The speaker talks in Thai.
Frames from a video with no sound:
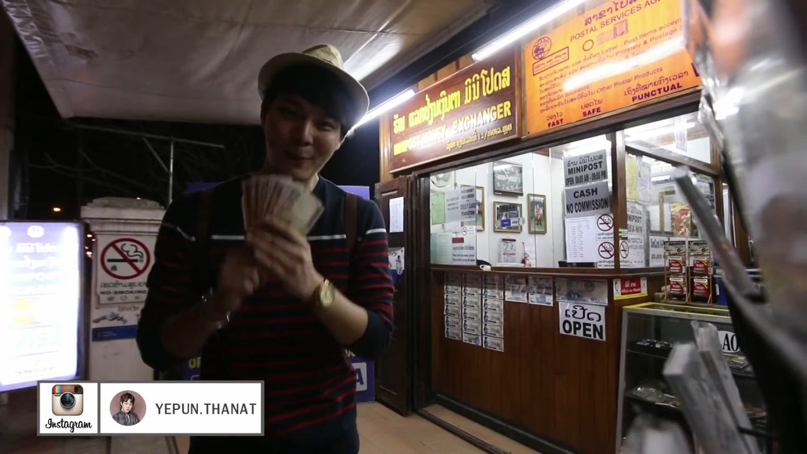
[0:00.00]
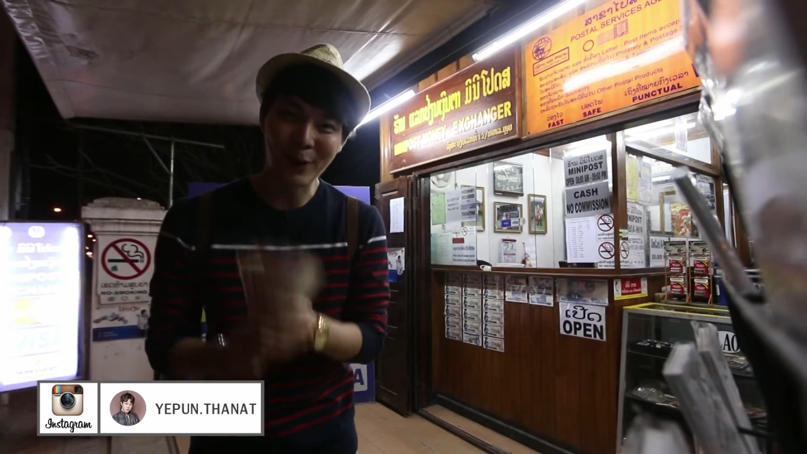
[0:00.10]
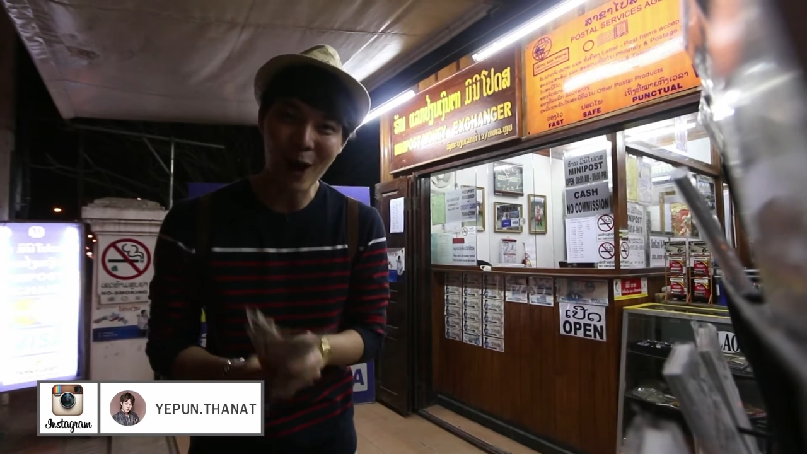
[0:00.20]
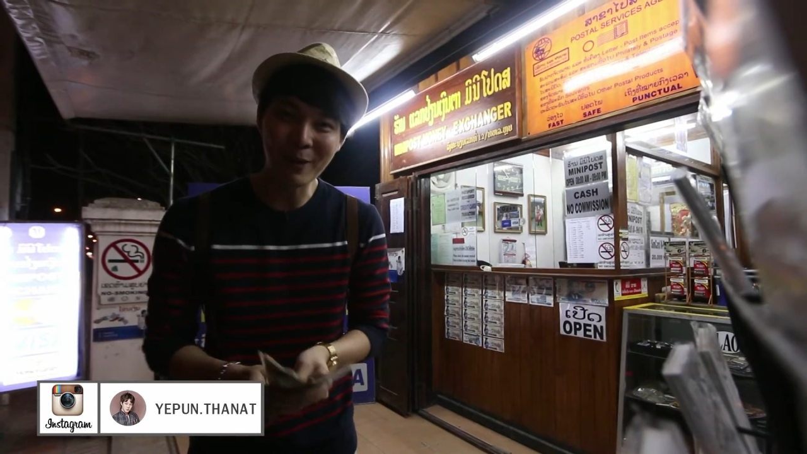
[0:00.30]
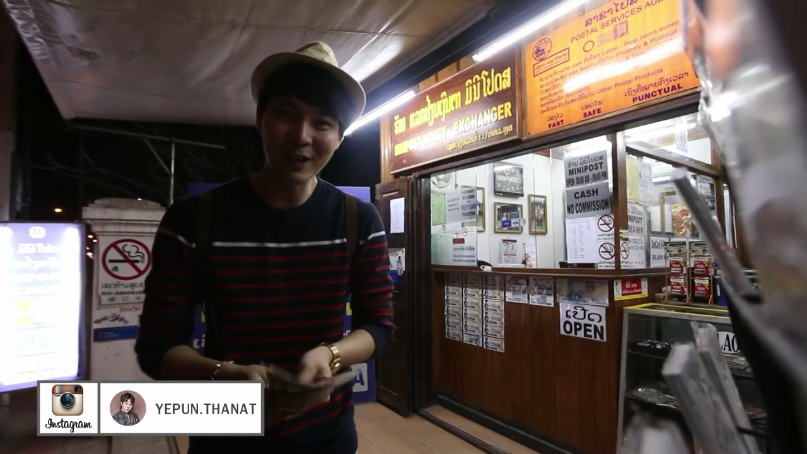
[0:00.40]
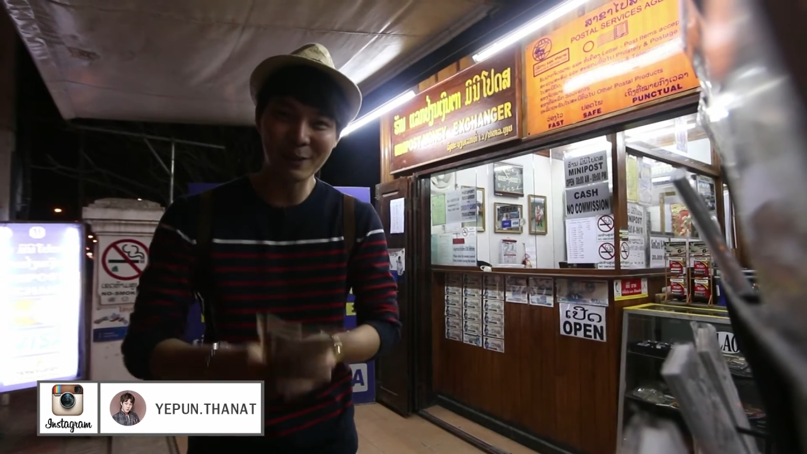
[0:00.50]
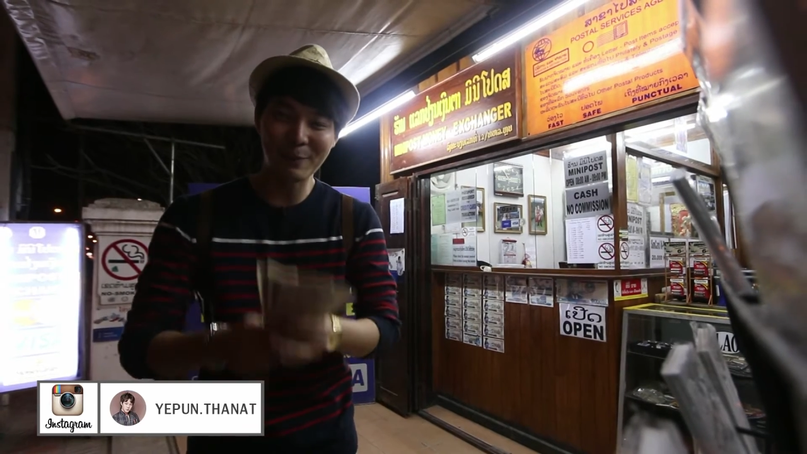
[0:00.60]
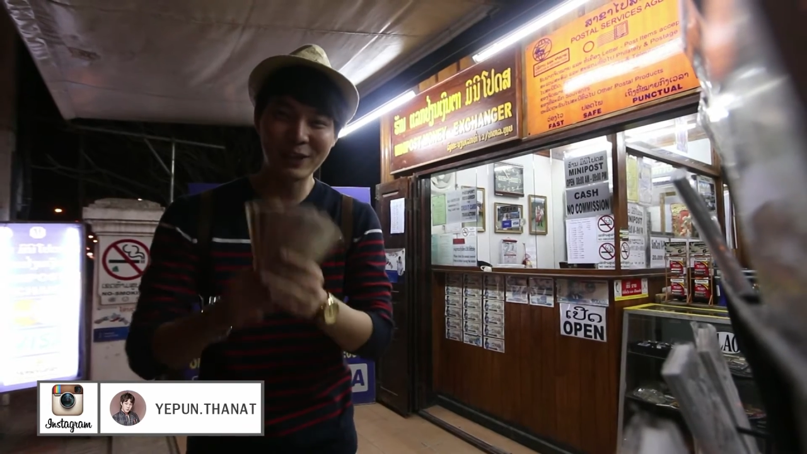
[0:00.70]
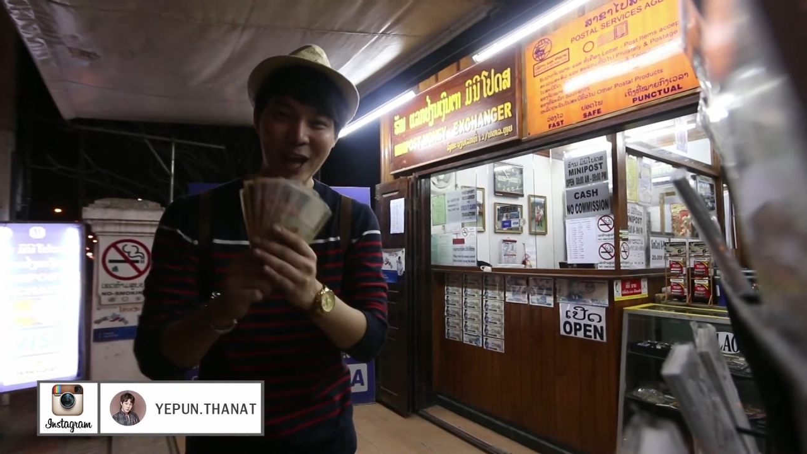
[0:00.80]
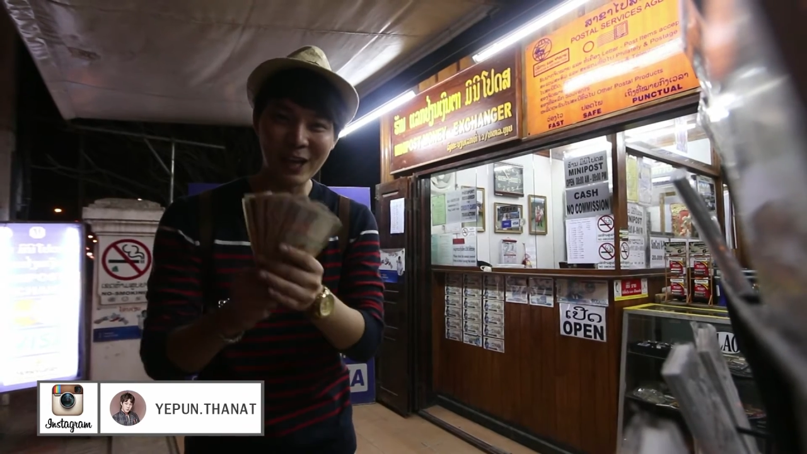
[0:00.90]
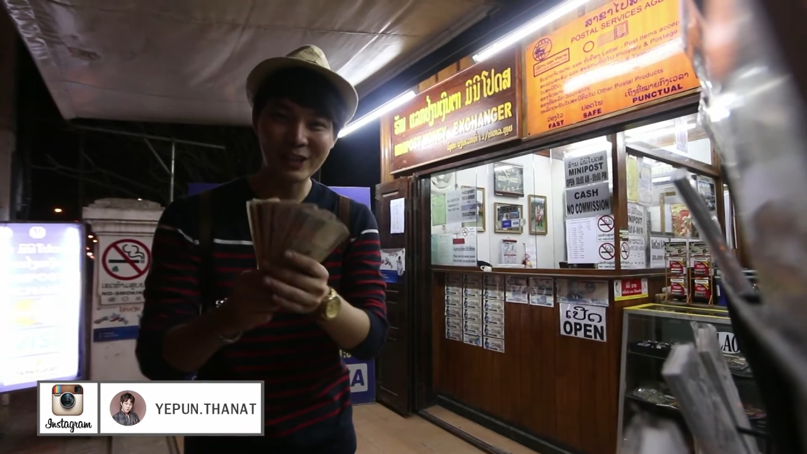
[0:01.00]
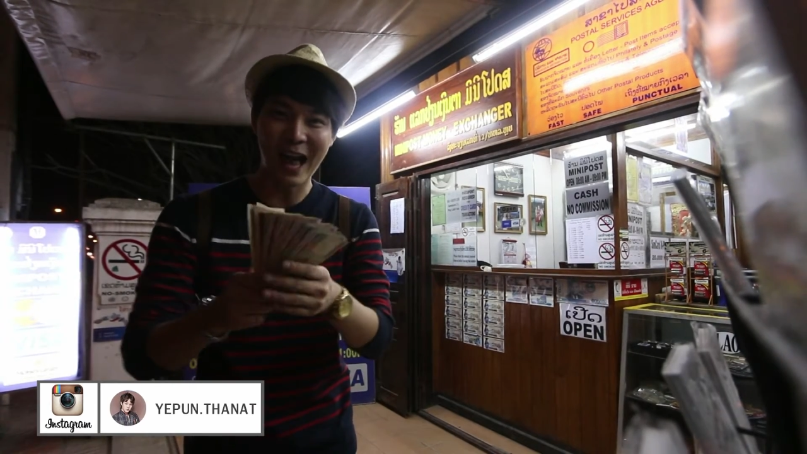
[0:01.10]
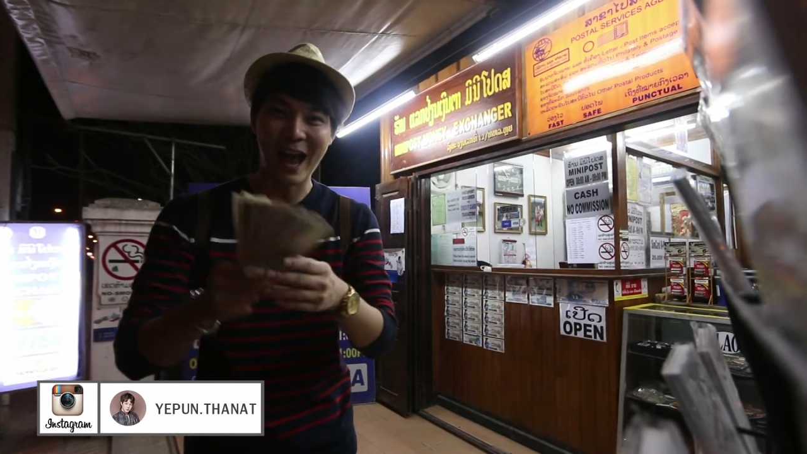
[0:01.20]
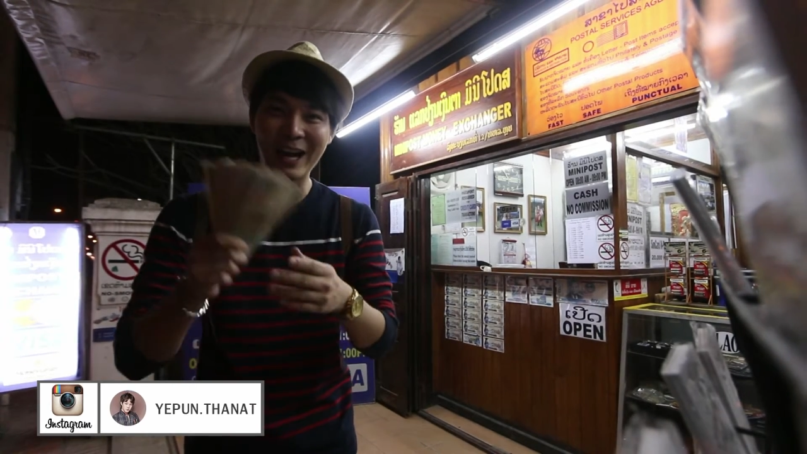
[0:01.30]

พร้อมที่จะไปใช้จ่าย